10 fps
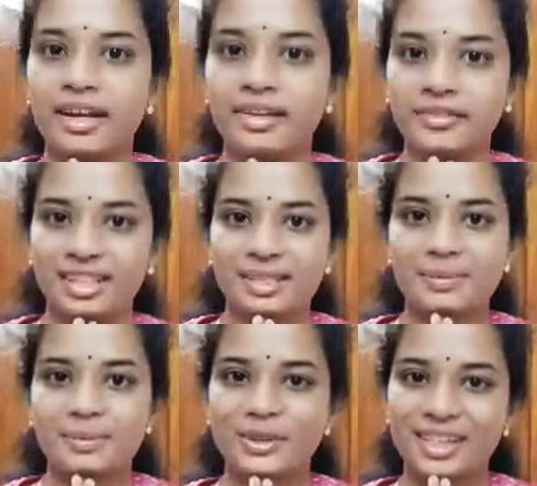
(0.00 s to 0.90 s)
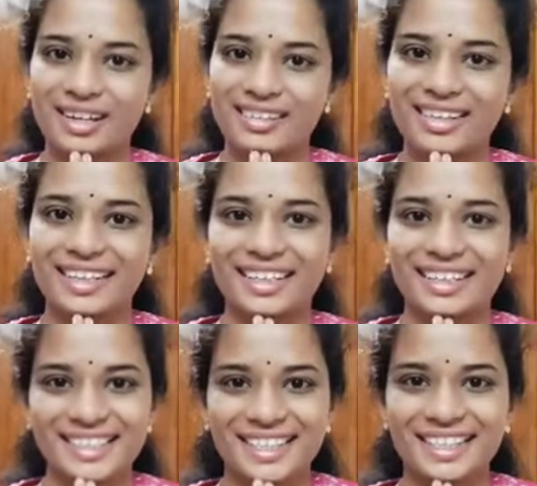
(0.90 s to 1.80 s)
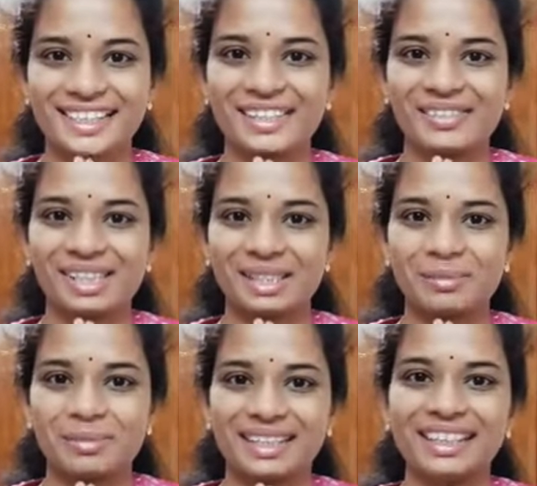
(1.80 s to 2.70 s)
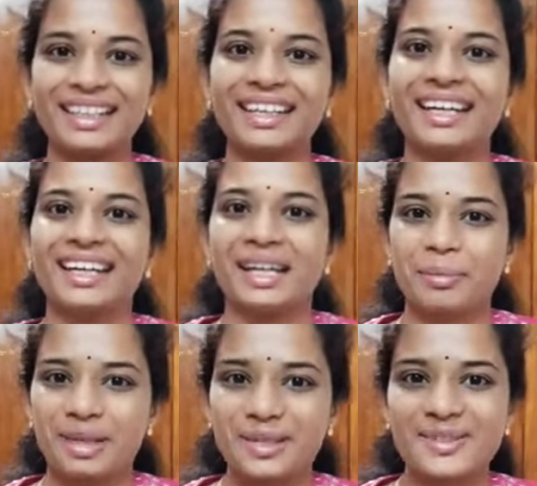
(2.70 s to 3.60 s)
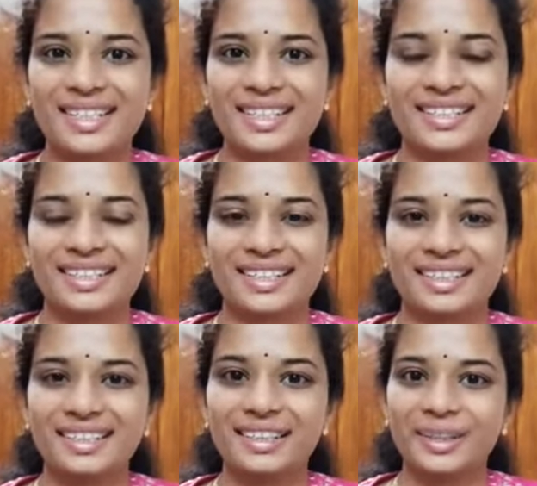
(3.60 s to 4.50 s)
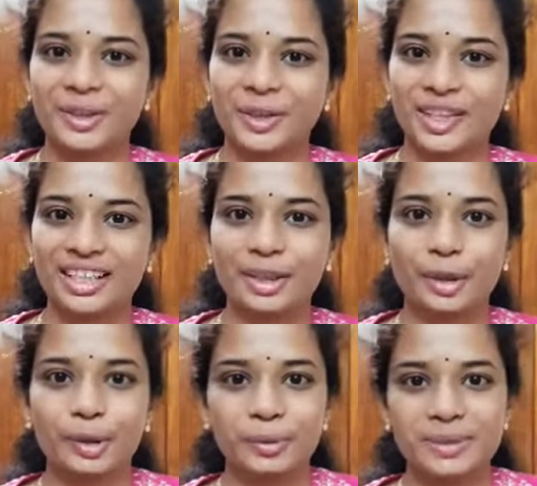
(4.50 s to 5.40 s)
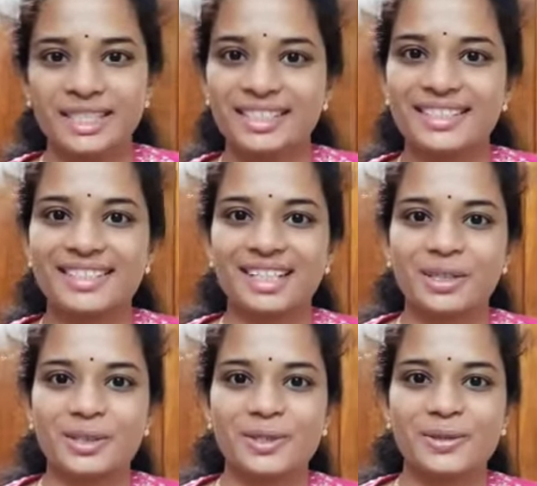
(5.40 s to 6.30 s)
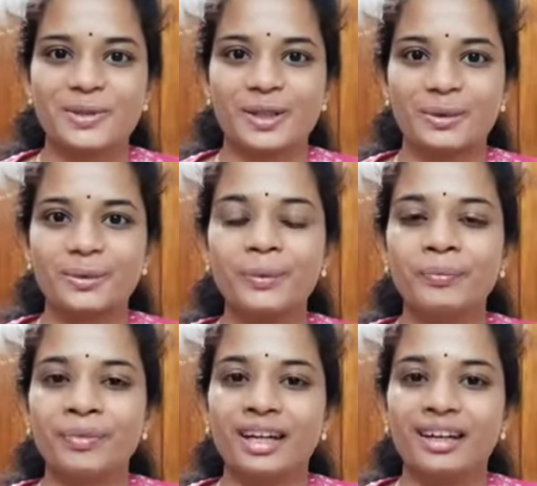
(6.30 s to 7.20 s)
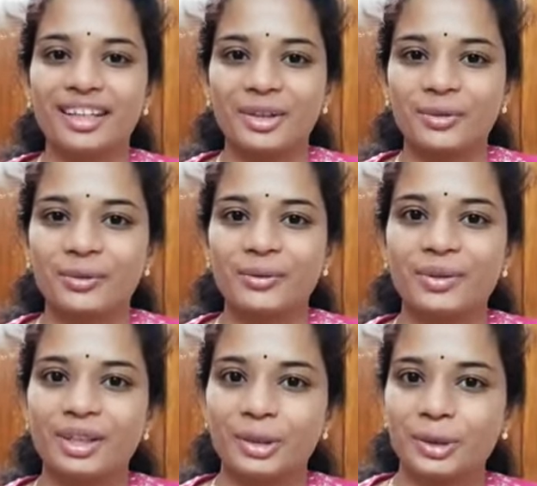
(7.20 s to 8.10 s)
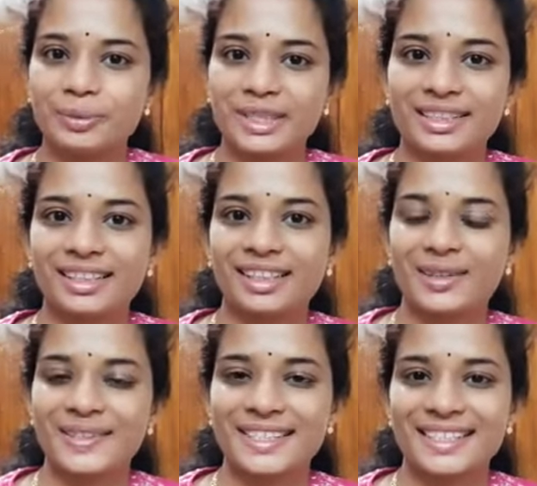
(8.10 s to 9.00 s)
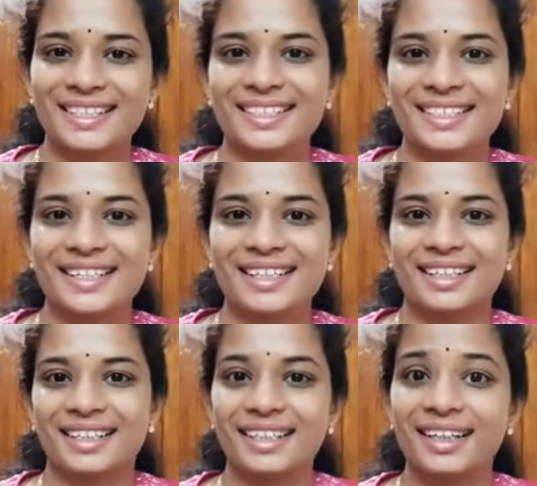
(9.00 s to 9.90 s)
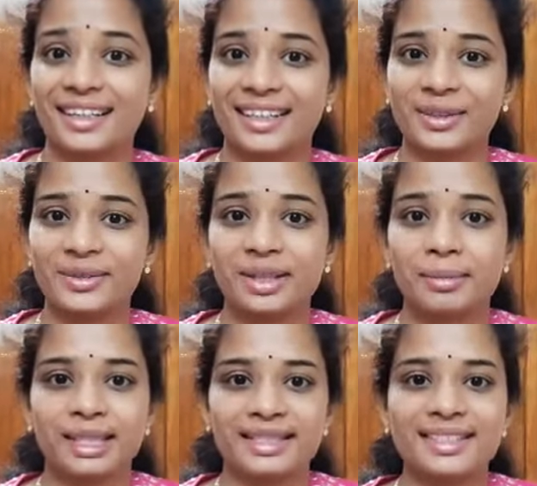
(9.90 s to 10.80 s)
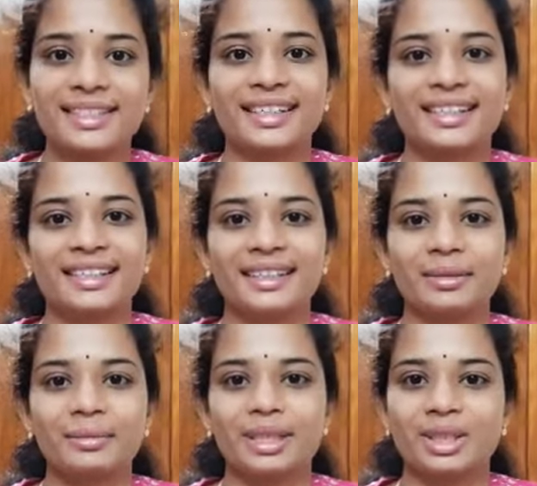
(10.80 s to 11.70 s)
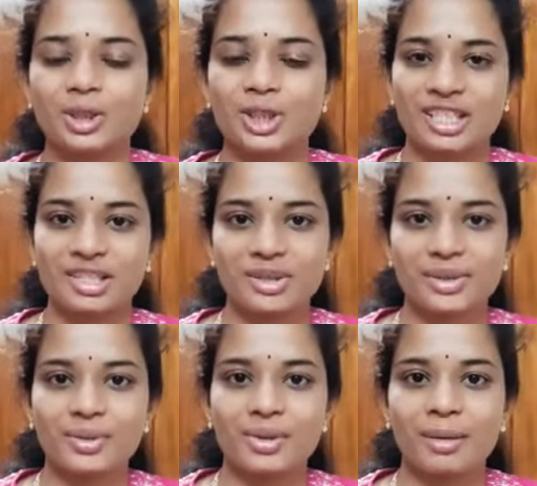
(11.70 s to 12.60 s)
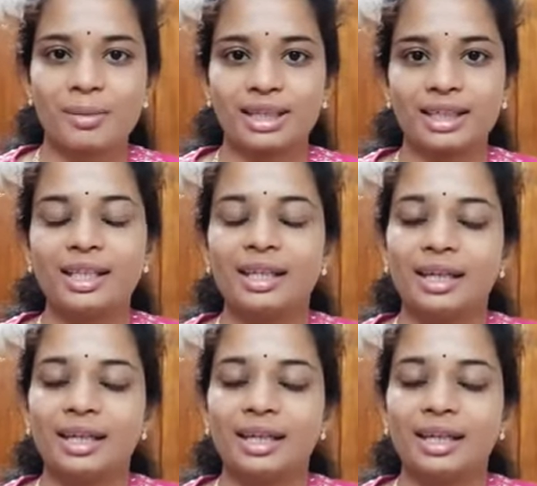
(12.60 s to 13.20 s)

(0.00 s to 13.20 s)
హాయ్ ఫ్రెండ్స్ ముందుగా అందరికీ నా ఛానల్కి వెల్కమ్ అండి నా పేరు శ్రీజ అండి నేను కొత్తగా యూట్యూబ్ ఛానల్ స్టార్ట్ చేస్తున్నాను నేను ఈ యూట్యూబ్ ఛానల్ ఎందుకు స్టార్ట్ చేశానంటే నా దగ్గర ఉన్న మంచి కంటెంట్ మీతో షేర్ చేసుకుందామని